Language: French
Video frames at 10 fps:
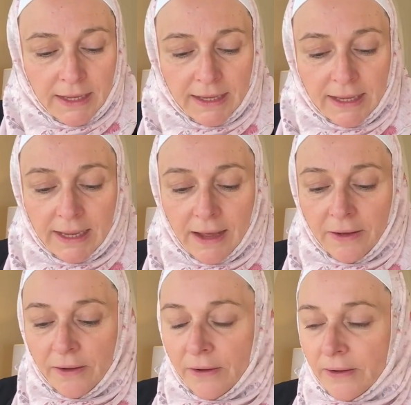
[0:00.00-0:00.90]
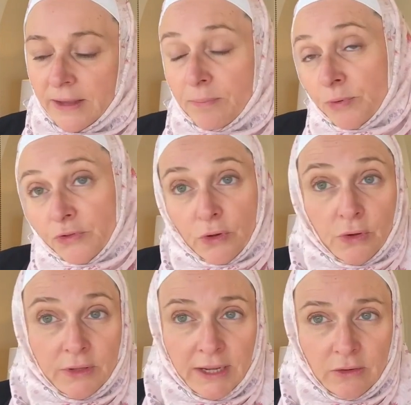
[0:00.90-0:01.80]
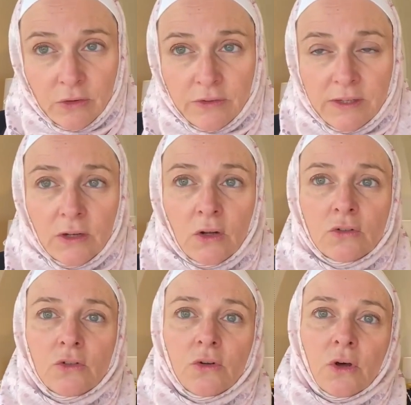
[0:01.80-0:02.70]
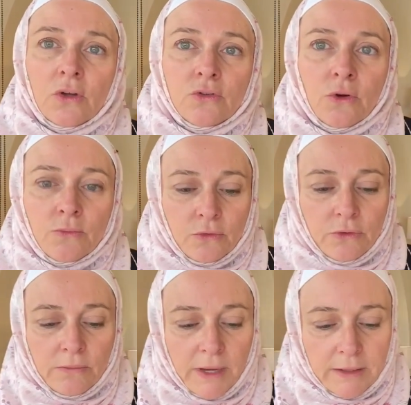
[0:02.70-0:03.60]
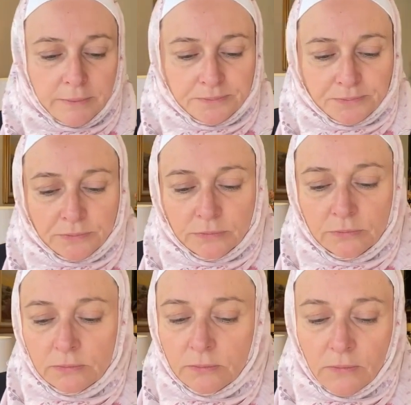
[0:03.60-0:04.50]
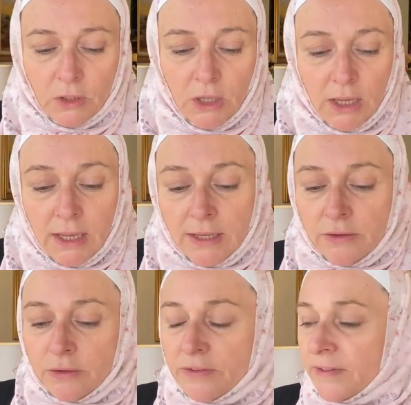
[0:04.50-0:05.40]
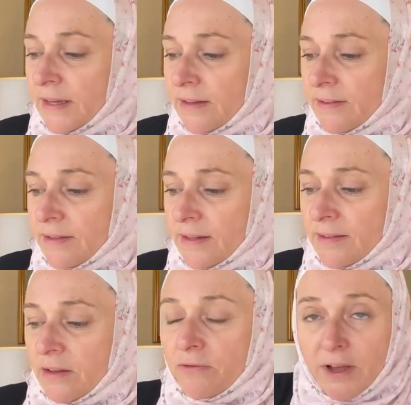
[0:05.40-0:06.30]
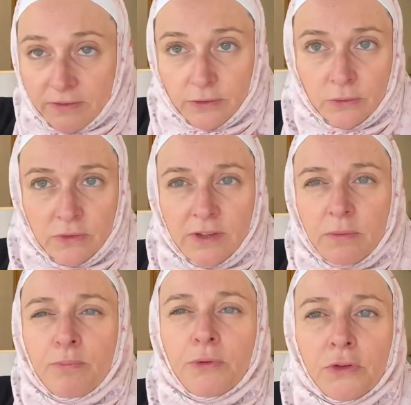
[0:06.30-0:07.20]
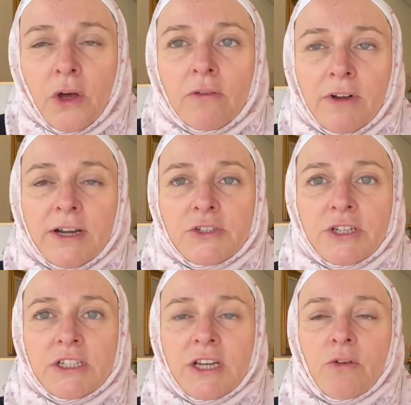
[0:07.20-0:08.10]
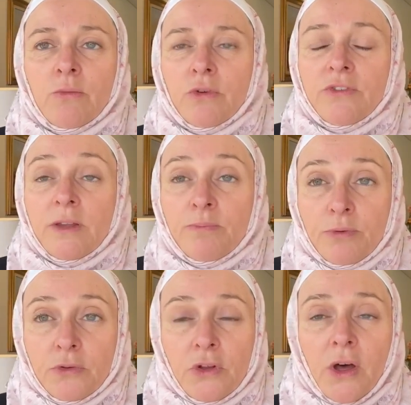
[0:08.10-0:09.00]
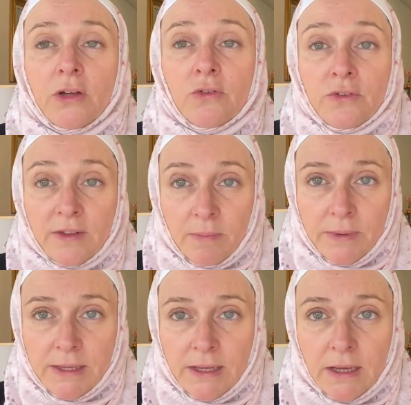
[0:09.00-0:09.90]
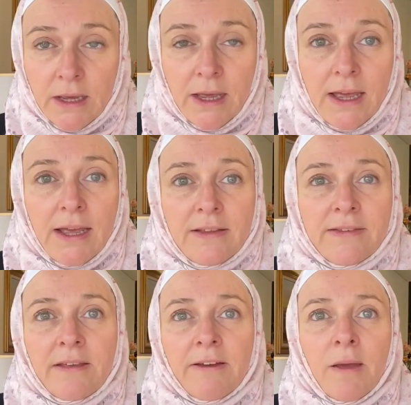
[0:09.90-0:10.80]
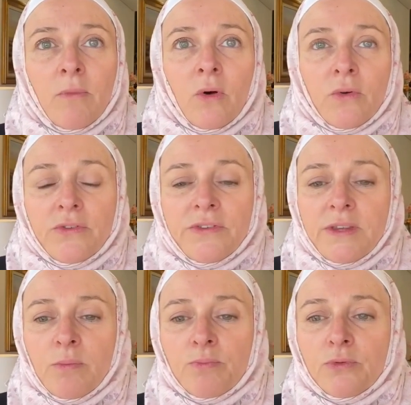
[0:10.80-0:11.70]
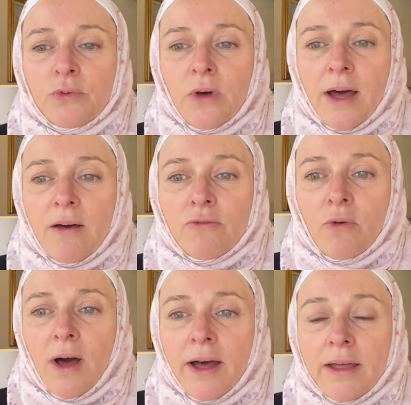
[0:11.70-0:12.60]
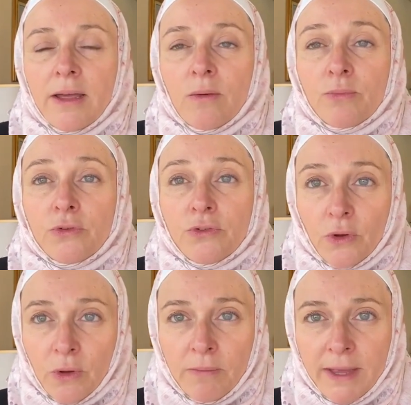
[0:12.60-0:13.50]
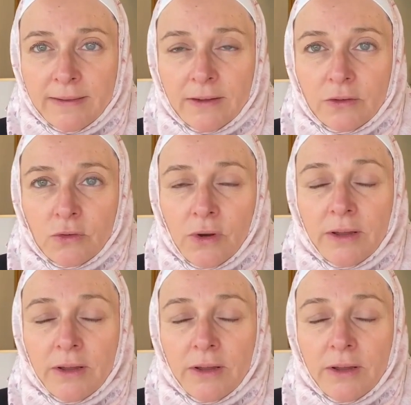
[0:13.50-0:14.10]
Euh, et, pour se reconnaître aussi entre, entre musulmanes. Donc c'est cette façon, cette pudeur, voilà, je cherchais le mot, cette pudeur de s'habiller, c'est vraiment aussi pour avoir, pour se remettre, de